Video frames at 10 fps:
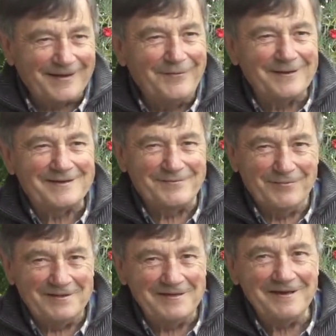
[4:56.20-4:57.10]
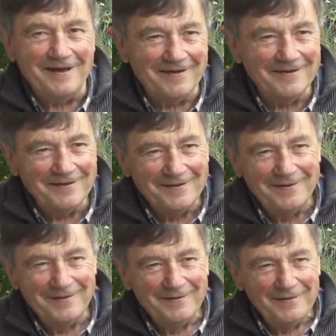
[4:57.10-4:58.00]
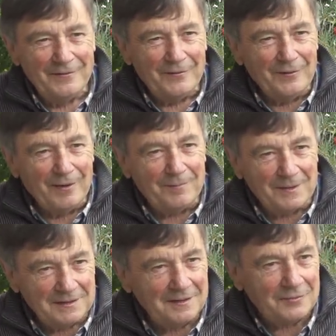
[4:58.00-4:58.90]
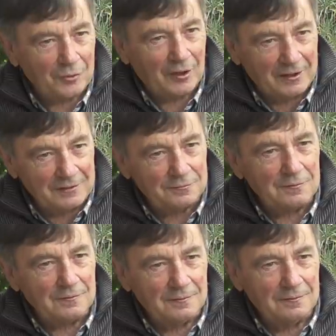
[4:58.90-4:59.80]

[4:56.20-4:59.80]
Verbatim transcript: Creo no que es mentira, ¿eh? Una pértiga de eucalipto.